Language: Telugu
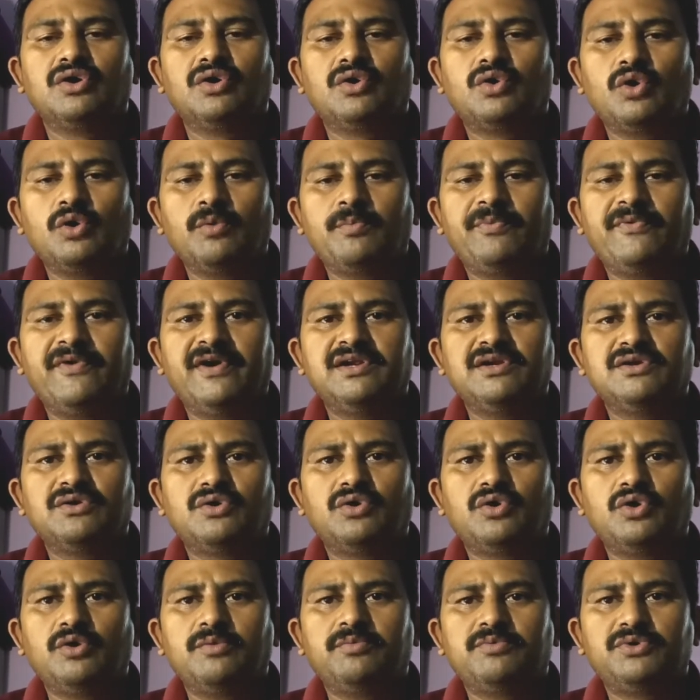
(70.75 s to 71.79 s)
గ్రూప్ వన్
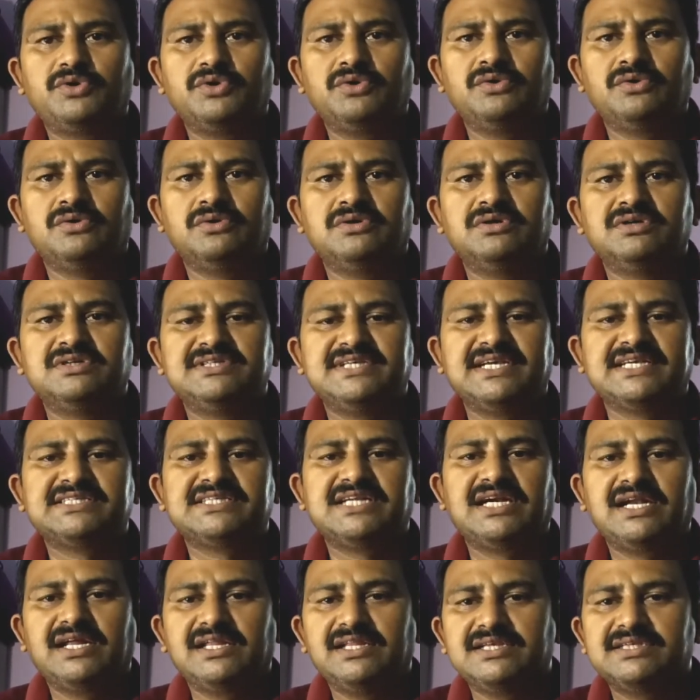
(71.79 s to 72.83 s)
గ్రూప్ టూ
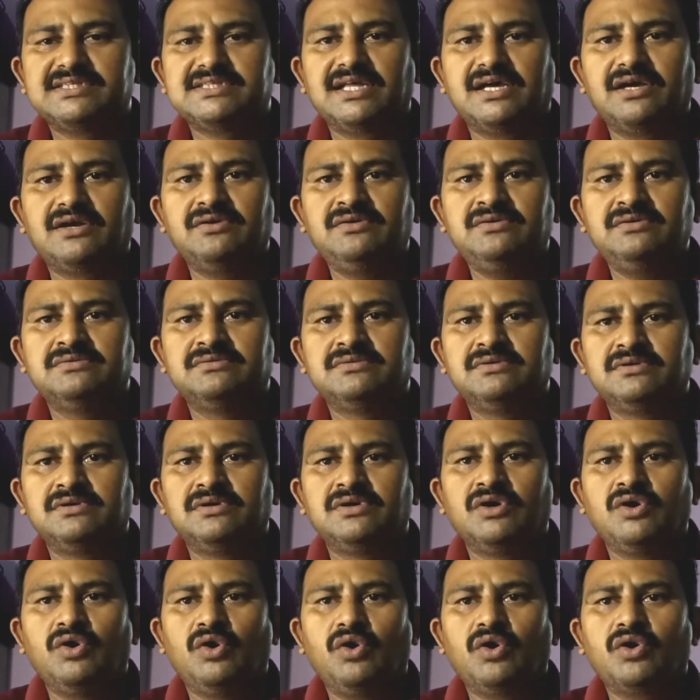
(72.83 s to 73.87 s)
సెక్షన్ అనేది ఇస్తారు
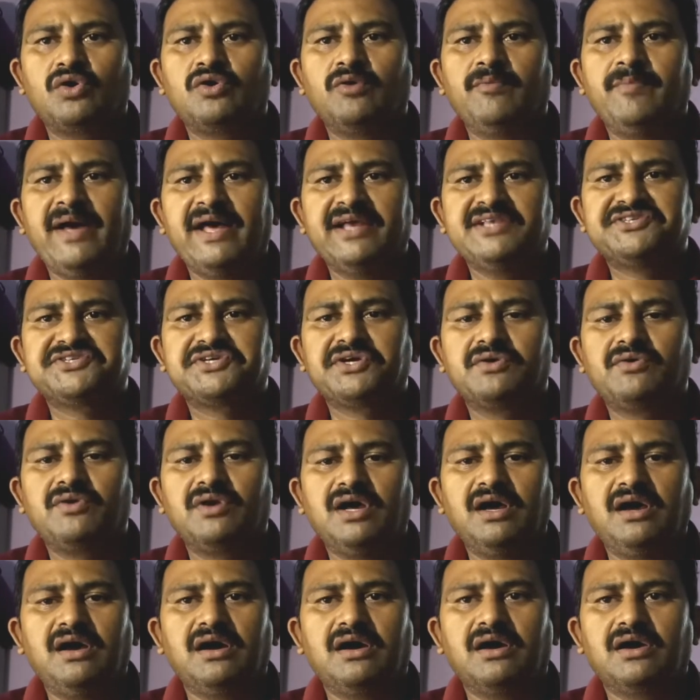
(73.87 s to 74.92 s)
ఒక్కో బ్యాచ్కి
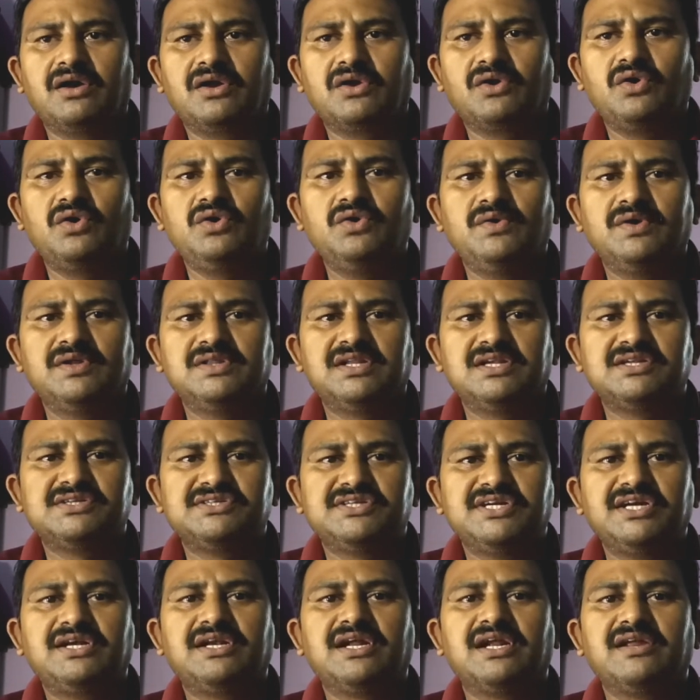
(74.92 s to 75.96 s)
కూడా రెండు వందల
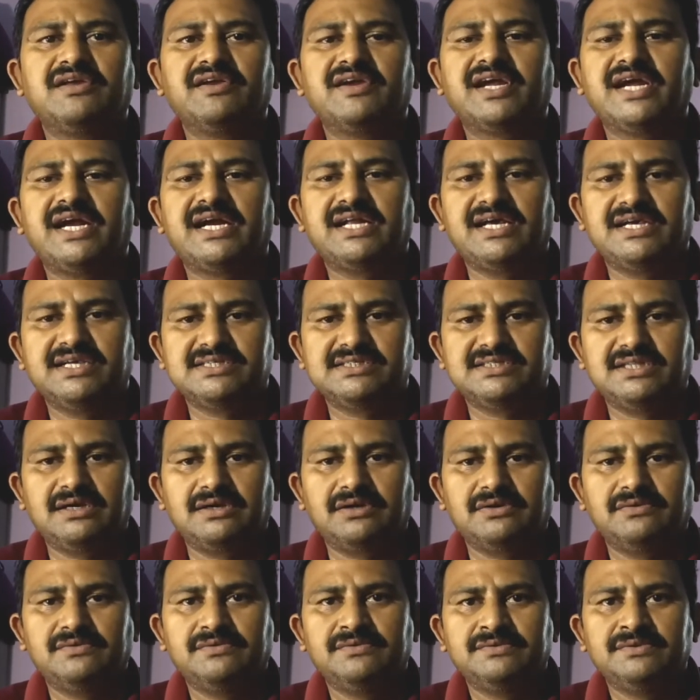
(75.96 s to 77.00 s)
సీట్లు అనేవి కేటాయిస్తారు